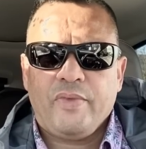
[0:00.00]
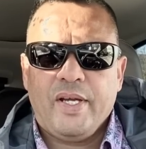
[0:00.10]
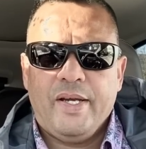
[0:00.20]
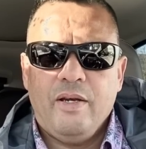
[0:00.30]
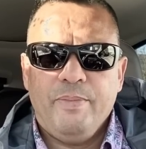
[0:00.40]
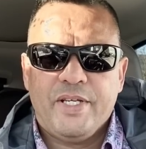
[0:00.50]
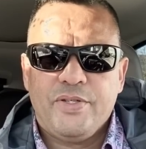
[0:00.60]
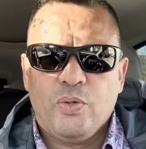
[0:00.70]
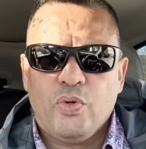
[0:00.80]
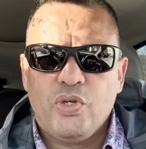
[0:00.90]
على
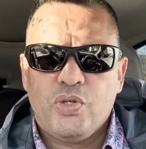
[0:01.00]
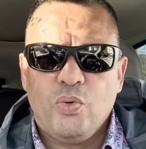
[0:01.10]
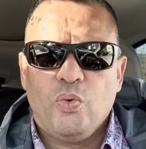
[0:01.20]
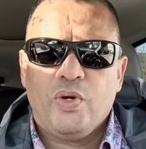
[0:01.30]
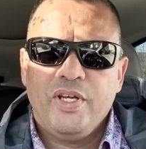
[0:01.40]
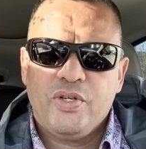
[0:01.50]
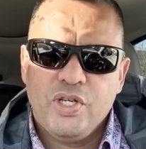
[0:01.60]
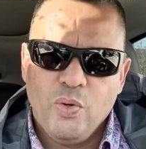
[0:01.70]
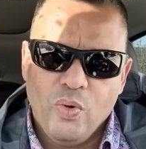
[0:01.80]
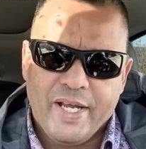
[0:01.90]
المكسيك وكيجيو
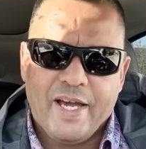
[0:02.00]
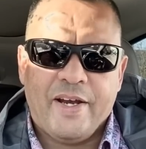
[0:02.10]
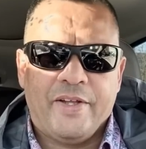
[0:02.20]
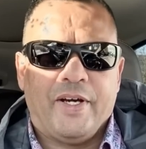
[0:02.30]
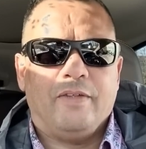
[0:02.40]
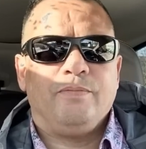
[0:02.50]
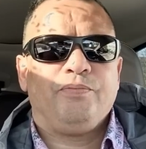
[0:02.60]
وكيجيو لكندا